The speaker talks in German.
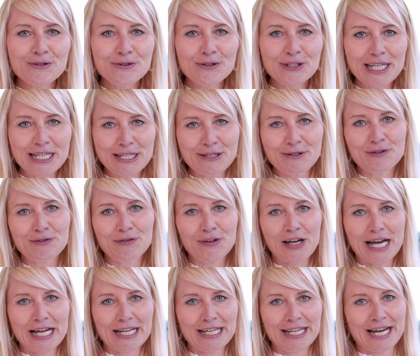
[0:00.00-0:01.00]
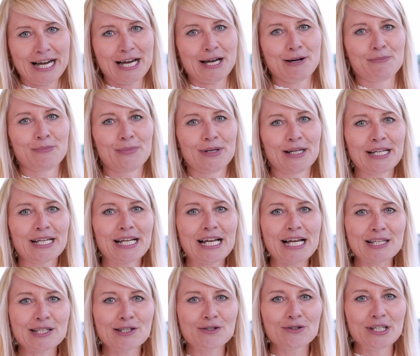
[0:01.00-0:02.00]
du dennoch Fragen haben,
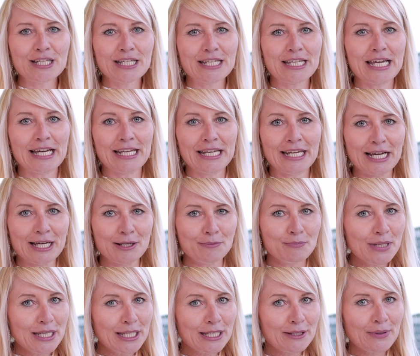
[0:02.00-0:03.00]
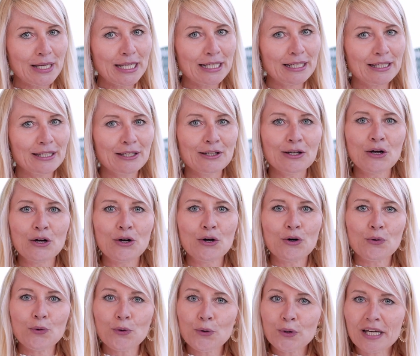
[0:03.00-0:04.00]
kannst du dich gerne an mich wenden
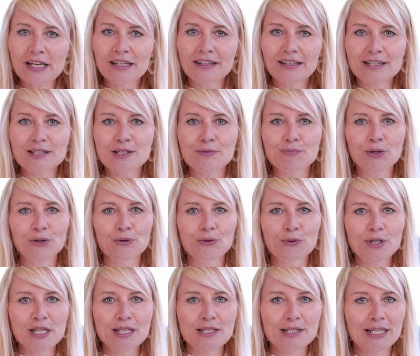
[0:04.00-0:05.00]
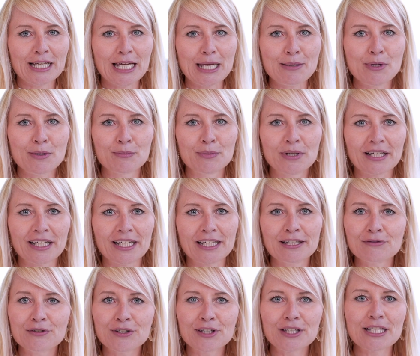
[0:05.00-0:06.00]
oder an das Büro des Gremium
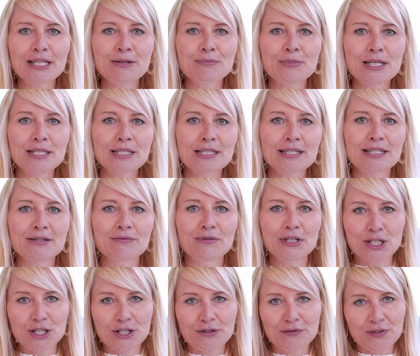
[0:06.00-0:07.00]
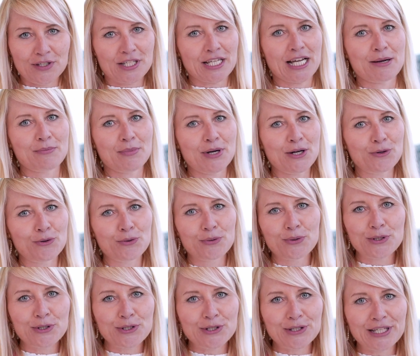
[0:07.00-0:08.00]
Direktvertriebes der Wirtschaftskammer
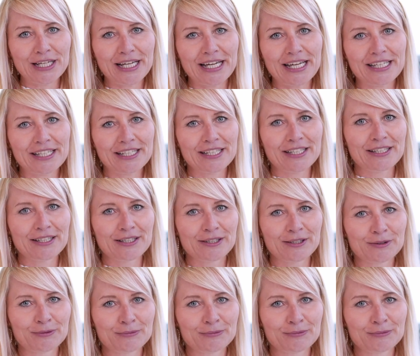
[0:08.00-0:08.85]
Oberösterreich.